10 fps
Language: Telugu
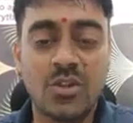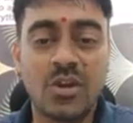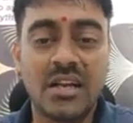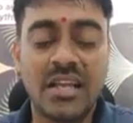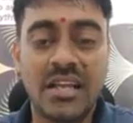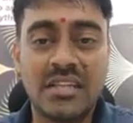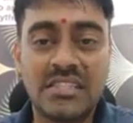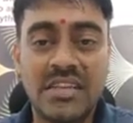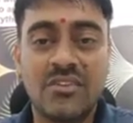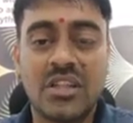ఎందుకంటే
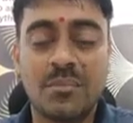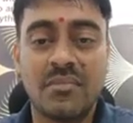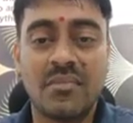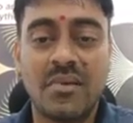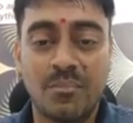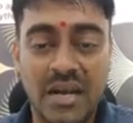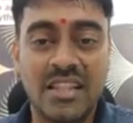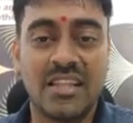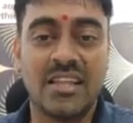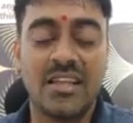జీవితం
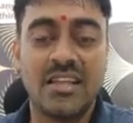మనది